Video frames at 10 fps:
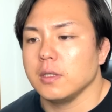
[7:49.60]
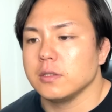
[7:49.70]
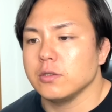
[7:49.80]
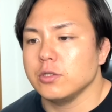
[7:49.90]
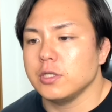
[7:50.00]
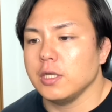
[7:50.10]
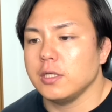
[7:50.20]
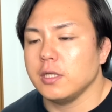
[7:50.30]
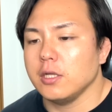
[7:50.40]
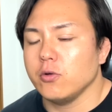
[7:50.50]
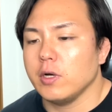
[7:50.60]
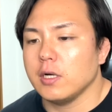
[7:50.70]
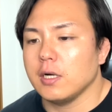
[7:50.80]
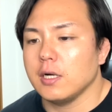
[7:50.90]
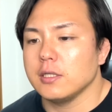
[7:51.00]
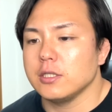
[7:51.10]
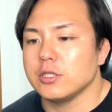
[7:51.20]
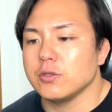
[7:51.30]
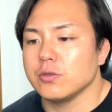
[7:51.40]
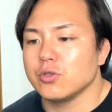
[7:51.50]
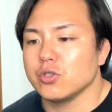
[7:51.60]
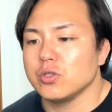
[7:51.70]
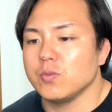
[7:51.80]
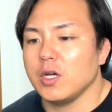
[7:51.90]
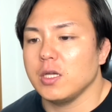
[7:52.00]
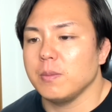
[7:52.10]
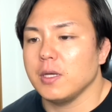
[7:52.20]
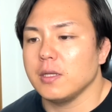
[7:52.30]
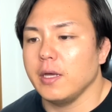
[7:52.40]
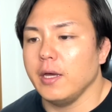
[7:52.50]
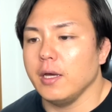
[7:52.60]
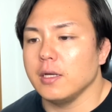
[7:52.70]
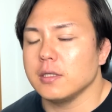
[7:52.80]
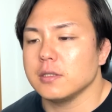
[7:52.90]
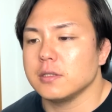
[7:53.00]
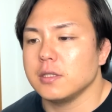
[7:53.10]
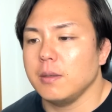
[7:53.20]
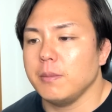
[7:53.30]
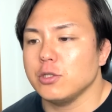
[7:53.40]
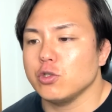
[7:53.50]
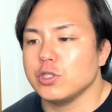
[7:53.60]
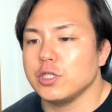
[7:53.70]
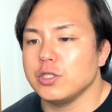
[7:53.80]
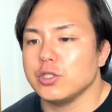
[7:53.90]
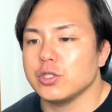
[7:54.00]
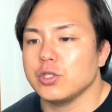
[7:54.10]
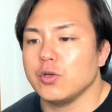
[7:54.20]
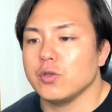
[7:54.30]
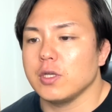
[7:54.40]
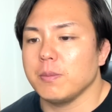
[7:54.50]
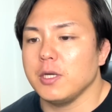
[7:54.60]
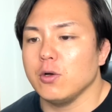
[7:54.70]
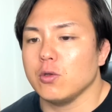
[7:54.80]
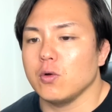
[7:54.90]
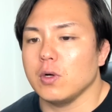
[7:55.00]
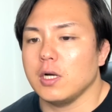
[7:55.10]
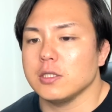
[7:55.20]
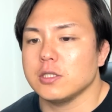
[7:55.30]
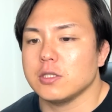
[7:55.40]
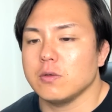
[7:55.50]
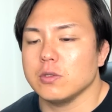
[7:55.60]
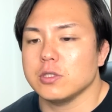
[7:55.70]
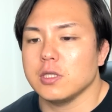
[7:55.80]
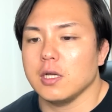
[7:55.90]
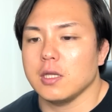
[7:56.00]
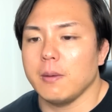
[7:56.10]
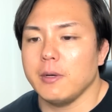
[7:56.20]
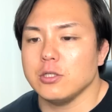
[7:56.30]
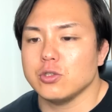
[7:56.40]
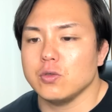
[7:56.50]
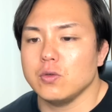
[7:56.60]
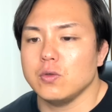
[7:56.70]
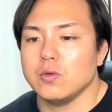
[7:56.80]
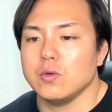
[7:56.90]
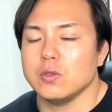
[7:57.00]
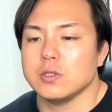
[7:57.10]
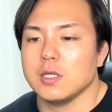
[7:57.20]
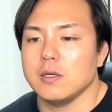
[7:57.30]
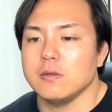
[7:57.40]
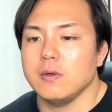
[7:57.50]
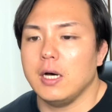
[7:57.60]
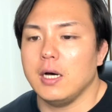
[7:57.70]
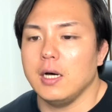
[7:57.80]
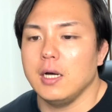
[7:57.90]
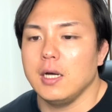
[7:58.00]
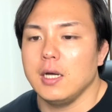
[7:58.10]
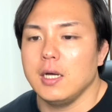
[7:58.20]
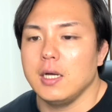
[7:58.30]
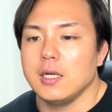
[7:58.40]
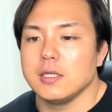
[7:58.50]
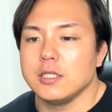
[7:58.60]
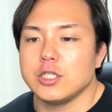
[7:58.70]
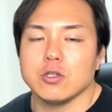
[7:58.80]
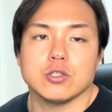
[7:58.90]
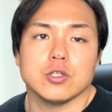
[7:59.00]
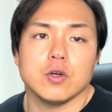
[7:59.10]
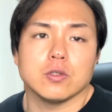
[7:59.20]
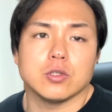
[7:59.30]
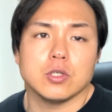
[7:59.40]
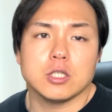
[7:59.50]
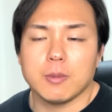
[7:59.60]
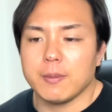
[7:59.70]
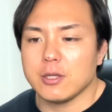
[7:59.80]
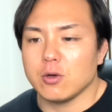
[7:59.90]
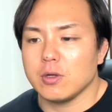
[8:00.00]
そして北の赤が西の10枚目で、先場所新十両で見事勝ち越した玉正鳳さんは西の十両11枚目と